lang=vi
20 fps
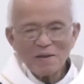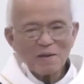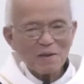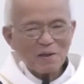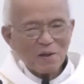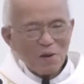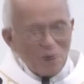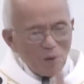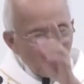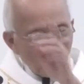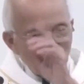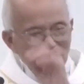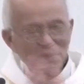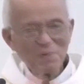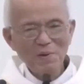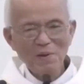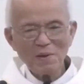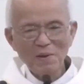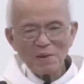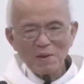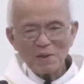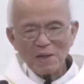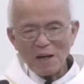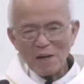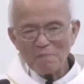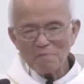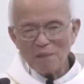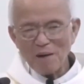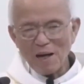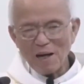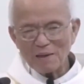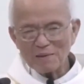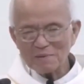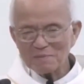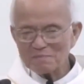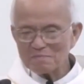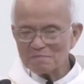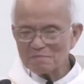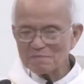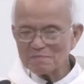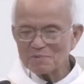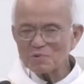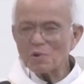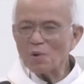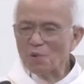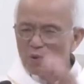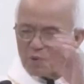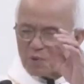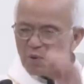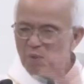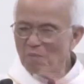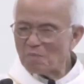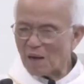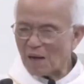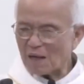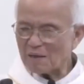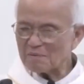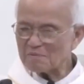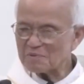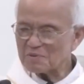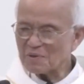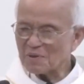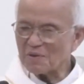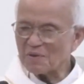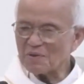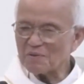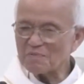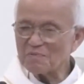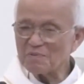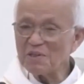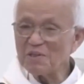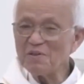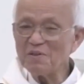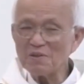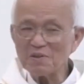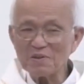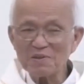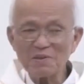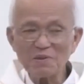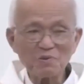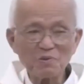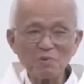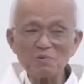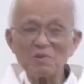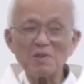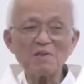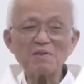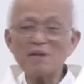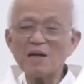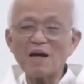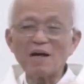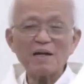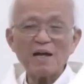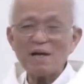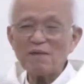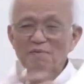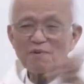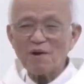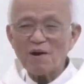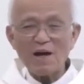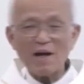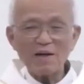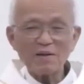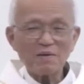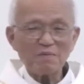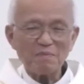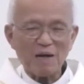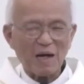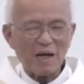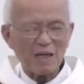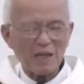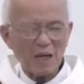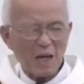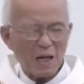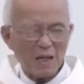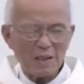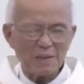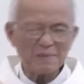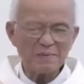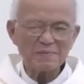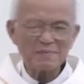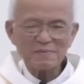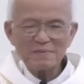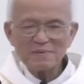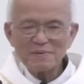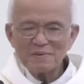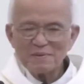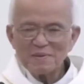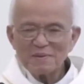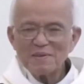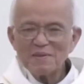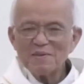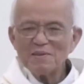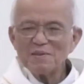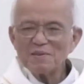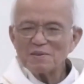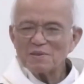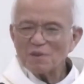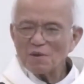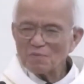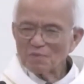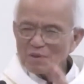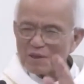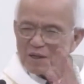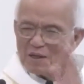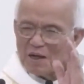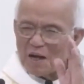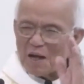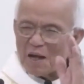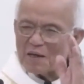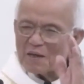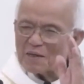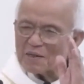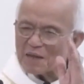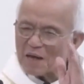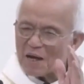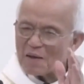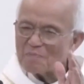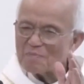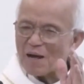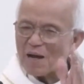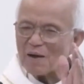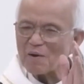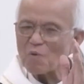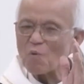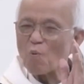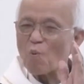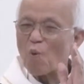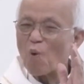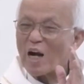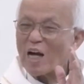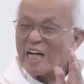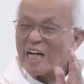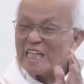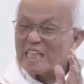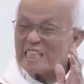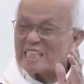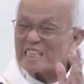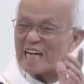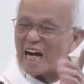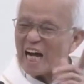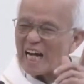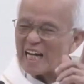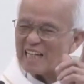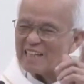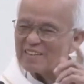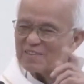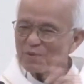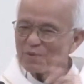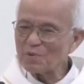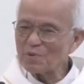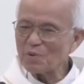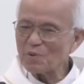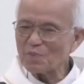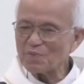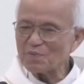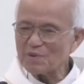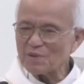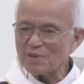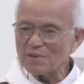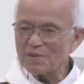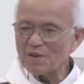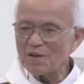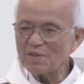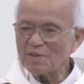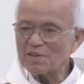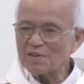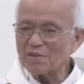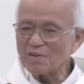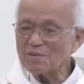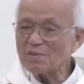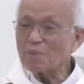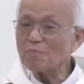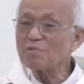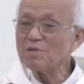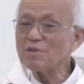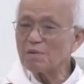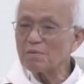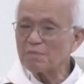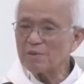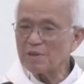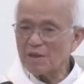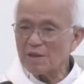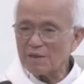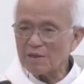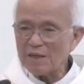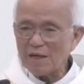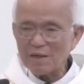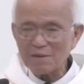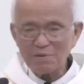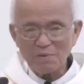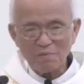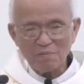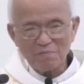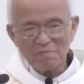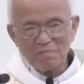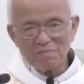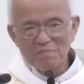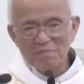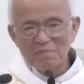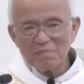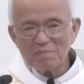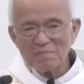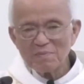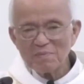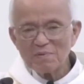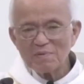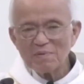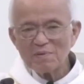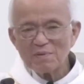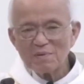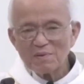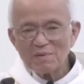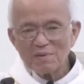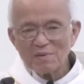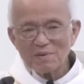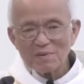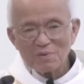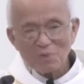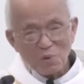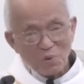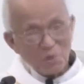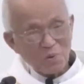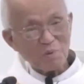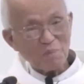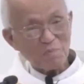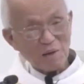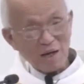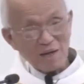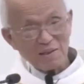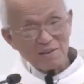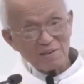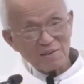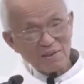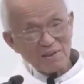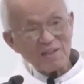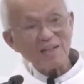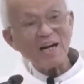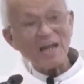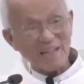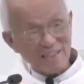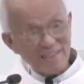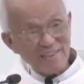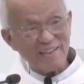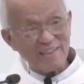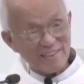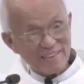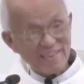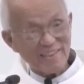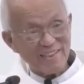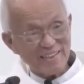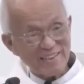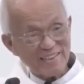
Cái hôm khai mạc tôi có mặt, trời vinh dự cho tôi tin chắc ở đây không có ai có mặt hết á. Trong cái lễ khai mạc hoành tráng, tôi dùng chữ đó, chữ trong nước bây giờ đang dùng. Tôi có mặt, trời anh diễn nhé.